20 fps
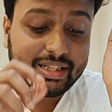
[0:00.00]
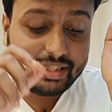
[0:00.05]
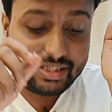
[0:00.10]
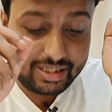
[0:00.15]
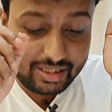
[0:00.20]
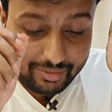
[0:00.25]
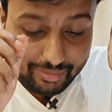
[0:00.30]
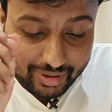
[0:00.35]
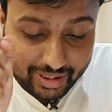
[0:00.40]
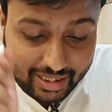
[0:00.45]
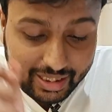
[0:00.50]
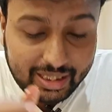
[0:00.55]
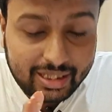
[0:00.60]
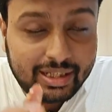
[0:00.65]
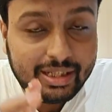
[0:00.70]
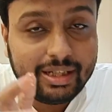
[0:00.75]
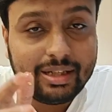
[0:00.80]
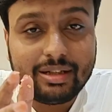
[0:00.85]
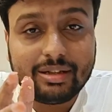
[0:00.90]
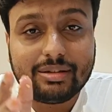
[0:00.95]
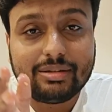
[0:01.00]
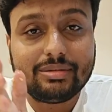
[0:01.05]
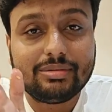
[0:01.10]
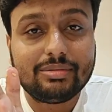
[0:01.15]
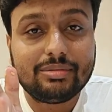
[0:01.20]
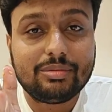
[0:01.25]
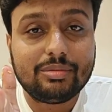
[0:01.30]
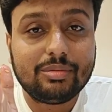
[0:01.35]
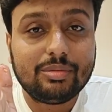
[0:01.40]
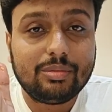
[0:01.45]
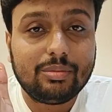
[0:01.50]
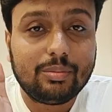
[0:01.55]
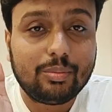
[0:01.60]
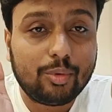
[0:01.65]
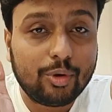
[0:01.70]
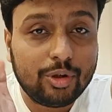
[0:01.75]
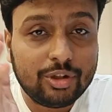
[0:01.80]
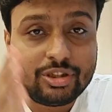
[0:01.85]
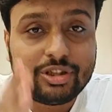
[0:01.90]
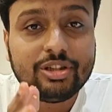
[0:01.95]
কাচ্ছি বিরিয়ানির
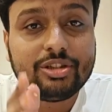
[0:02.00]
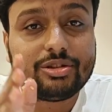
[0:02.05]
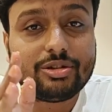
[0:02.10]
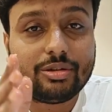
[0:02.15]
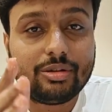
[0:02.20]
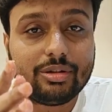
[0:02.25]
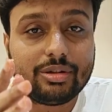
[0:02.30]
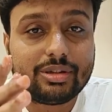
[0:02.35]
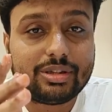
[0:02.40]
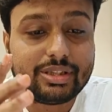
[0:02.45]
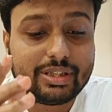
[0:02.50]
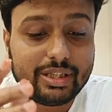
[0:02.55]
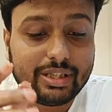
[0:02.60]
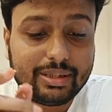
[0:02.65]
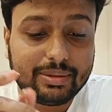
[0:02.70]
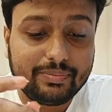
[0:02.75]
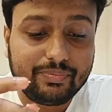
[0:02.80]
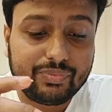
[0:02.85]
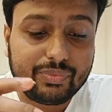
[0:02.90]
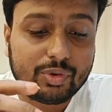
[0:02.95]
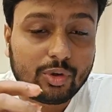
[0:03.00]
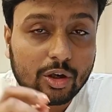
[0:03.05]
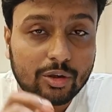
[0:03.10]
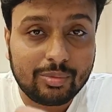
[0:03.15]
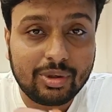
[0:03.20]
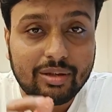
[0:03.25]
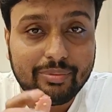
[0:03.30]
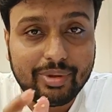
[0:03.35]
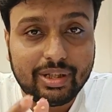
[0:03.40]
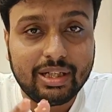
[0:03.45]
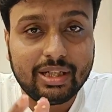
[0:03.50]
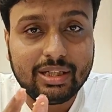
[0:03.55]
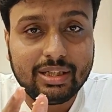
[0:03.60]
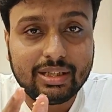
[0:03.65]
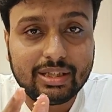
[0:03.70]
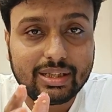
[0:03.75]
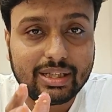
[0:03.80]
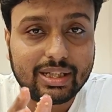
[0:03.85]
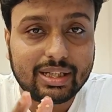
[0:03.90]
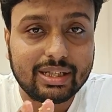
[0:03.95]
বৈশিষ্ট্য হচ্ছে নর্মাল
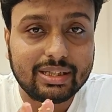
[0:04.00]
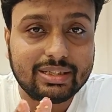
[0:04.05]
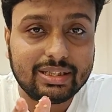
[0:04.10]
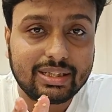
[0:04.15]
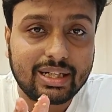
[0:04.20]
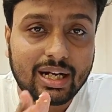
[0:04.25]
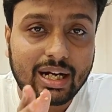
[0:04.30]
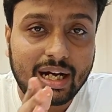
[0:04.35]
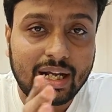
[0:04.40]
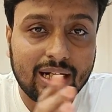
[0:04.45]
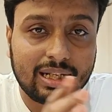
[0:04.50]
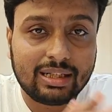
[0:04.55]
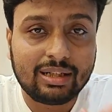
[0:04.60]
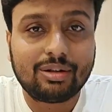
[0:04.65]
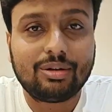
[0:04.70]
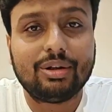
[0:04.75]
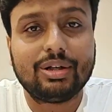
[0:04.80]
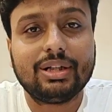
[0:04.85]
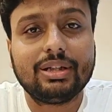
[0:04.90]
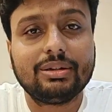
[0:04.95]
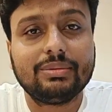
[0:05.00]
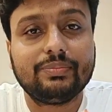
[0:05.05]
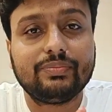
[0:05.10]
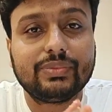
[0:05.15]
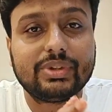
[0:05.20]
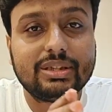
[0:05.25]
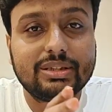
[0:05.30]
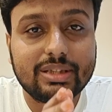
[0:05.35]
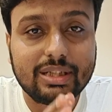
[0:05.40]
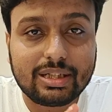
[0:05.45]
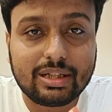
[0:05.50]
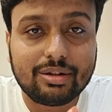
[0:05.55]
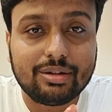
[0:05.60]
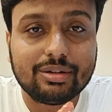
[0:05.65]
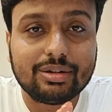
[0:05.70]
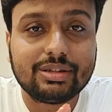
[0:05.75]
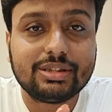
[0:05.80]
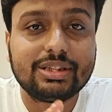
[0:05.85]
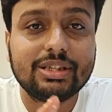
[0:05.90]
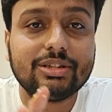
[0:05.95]
বিরিয়ানির থেকে যেটা আলাদা করে সেটা
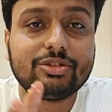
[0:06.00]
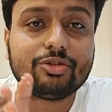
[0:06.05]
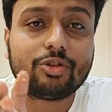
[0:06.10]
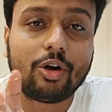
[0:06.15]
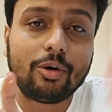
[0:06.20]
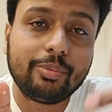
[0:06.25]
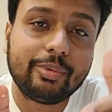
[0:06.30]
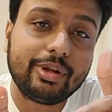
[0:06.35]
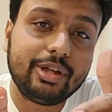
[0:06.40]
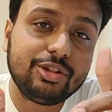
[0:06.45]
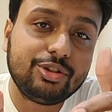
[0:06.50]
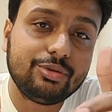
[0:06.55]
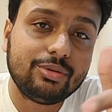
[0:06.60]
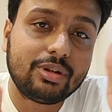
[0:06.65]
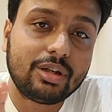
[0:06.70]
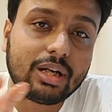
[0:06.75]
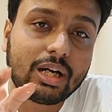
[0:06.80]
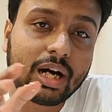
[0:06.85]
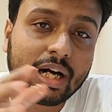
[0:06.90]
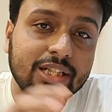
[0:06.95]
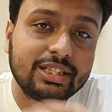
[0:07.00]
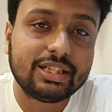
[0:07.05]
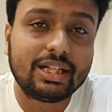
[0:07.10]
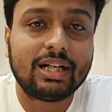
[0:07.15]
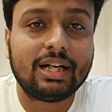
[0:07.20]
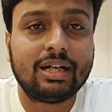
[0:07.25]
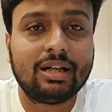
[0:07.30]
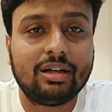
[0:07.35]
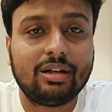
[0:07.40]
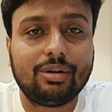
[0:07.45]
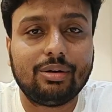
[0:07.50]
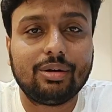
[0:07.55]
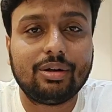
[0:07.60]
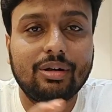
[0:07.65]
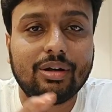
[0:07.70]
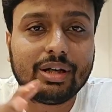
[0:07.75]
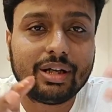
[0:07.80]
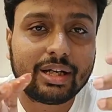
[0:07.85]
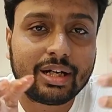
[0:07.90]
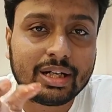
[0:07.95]
হচ্ছে সব কিছু কাঁচা রান্না
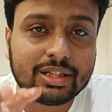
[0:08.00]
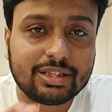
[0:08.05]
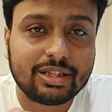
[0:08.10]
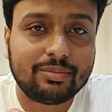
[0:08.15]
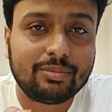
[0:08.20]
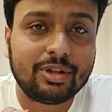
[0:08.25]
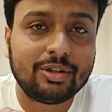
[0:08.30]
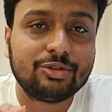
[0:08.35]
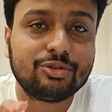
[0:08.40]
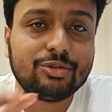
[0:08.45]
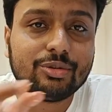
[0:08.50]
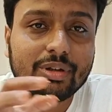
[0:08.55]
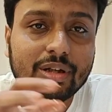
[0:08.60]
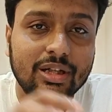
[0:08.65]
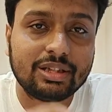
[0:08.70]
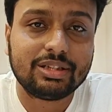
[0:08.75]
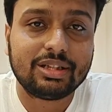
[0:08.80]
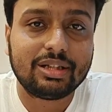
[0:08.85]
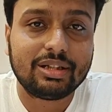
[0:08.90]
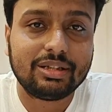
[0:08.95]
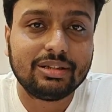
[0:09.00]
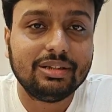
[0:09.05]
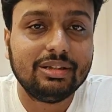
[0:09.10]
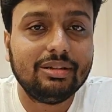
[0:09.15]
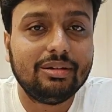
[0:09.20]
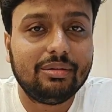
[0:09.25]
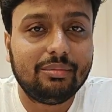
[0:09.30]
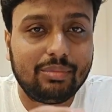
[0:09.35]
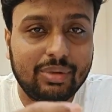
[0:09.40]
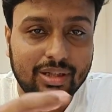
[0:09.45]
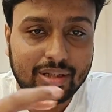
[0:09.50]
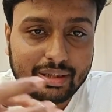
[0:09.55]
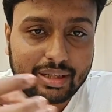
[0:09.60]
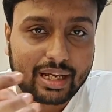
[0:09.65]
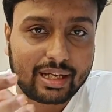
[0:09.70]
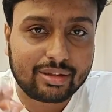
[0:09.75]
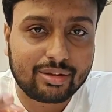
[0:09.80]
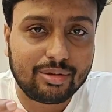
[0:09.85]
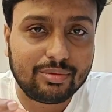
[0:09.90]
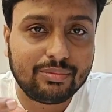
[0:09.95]
করা হয় কাঁচা মাংস কাঁচা মানে
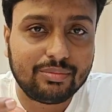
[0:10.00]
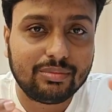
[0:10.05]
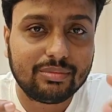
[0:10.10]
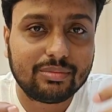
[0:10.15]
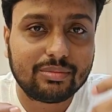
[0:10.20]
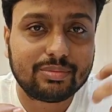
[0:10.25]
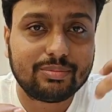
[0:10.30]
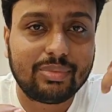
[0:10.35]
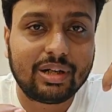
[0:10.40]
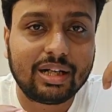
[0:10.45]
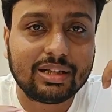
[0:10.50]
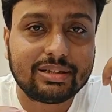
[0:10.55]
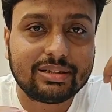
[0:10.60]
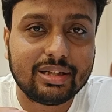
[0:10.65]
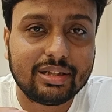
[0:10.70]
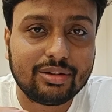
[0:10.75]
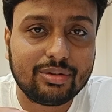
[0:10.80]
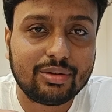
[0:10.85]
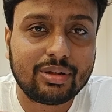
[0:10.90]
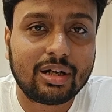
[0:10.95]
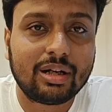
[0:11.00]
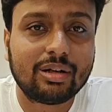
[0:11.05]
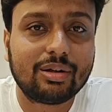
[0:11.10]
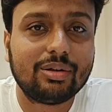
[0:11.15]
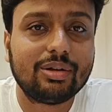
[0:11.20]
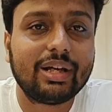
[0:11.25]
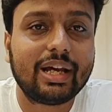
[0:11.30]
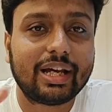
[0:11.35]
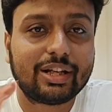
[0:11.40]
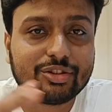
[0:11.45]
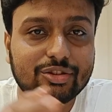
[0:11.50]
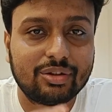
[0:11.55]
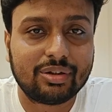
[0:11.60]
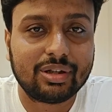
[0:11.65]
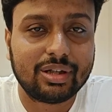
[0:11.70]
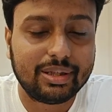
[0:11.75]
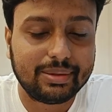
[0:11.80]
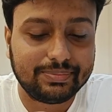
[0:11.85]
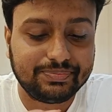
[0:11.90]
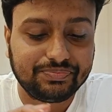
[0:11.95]
একদম ভাত সেদ্ধ না করে
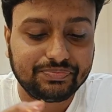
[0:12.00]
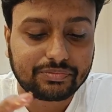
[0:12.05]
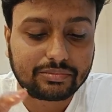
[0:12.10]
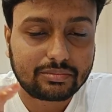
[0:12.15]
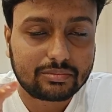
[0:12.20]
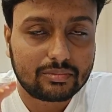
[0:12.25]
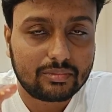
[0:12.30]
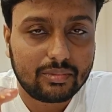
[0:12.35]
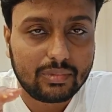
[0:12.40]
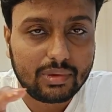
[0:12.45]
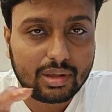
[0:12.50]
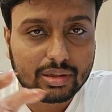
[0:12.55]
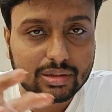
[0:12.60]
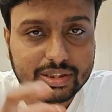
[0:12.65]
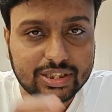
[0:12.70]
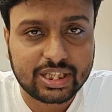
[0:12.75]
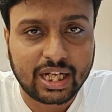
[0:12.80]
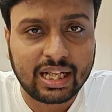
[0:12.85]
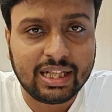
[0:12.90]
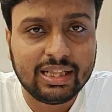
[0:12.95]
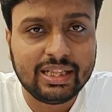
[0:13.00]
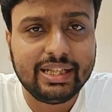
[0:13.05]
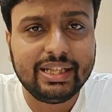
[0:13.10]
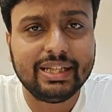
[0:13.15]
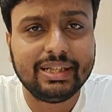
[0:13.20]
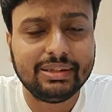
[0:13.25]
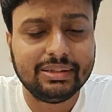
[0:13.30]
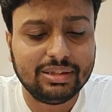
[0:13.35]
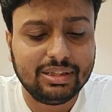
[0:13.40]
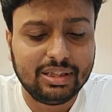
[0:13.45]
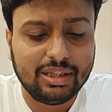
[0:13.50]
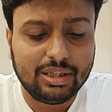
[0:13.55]
একসঙ্গে চাল দিয়ে